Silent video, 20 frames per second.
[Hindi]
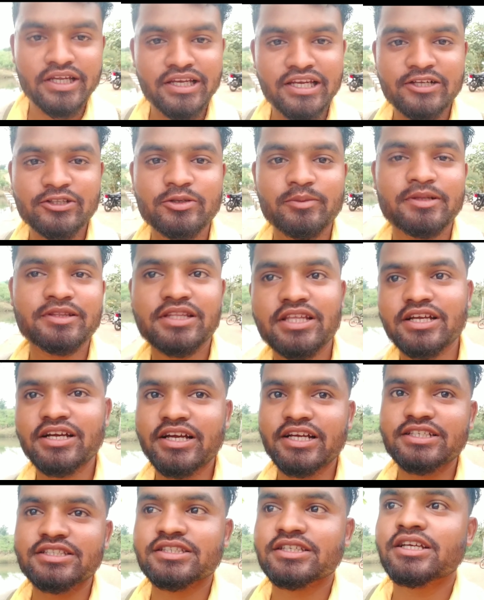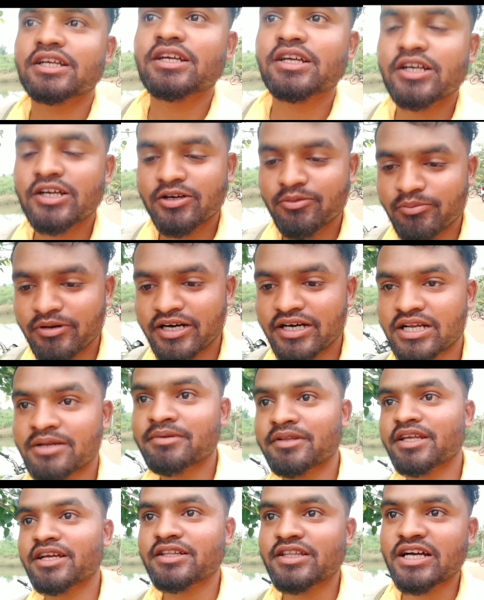एक लाख तो बनता है गाइस माँ
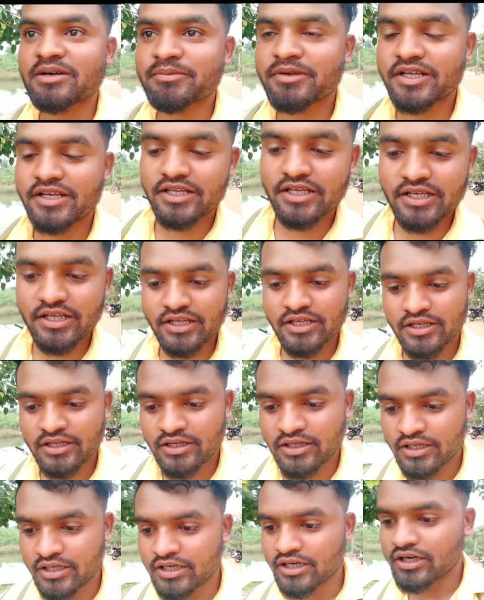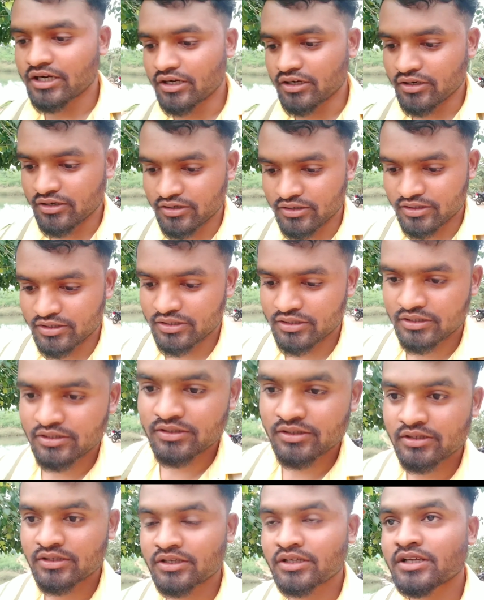रमदिया धाम के लिए और
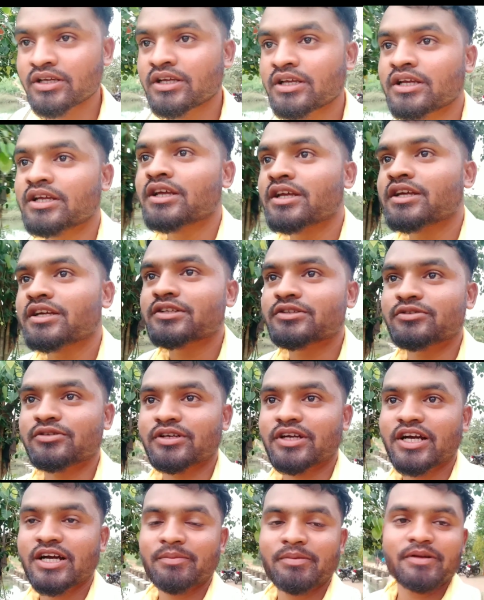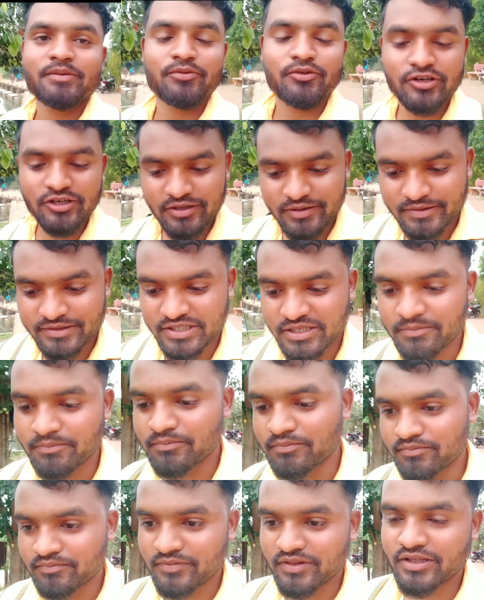जो यहाँ पे भोले बाबा
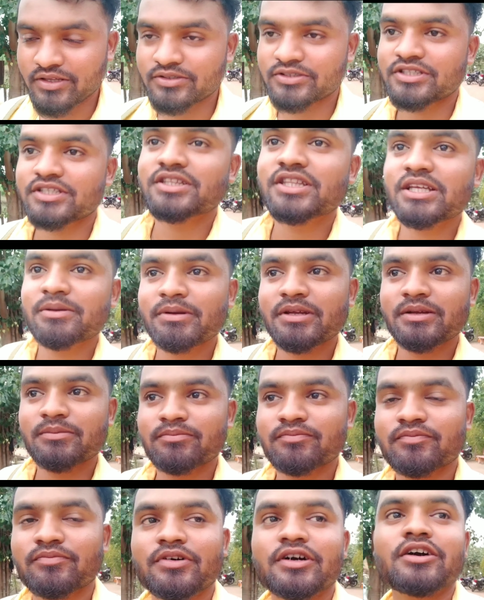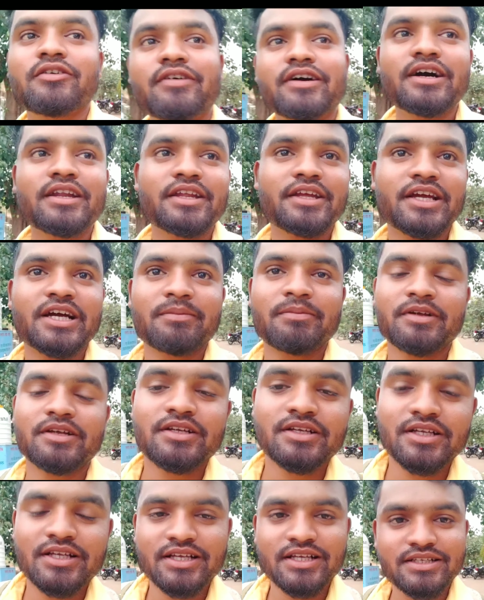सब जितने भी भगवान हैं यहाँ पे
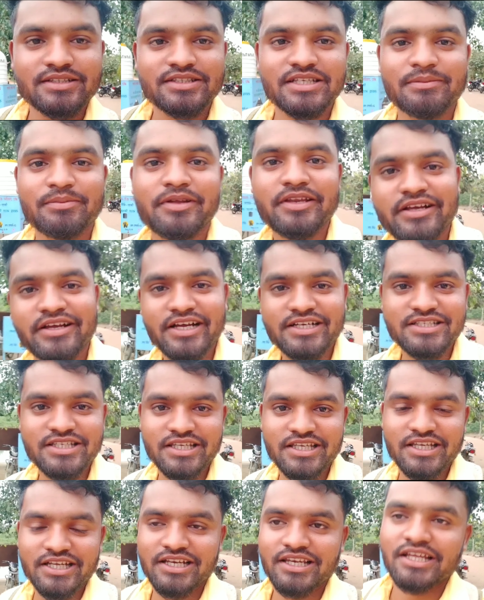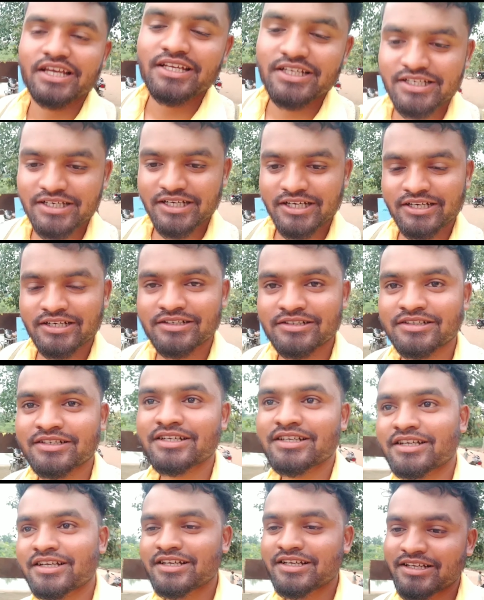सबके लिए गाइस एक लाइक
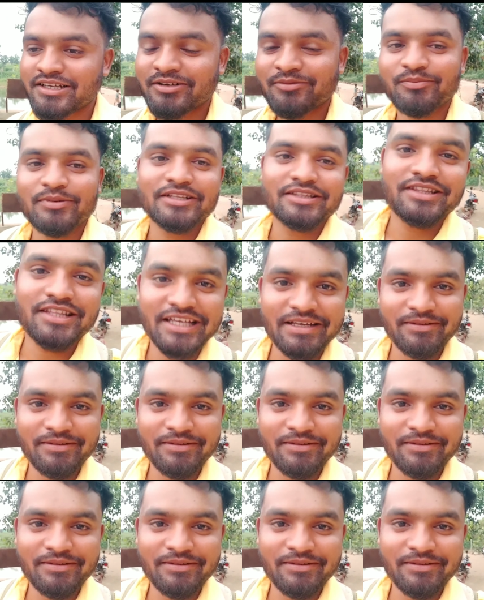बनता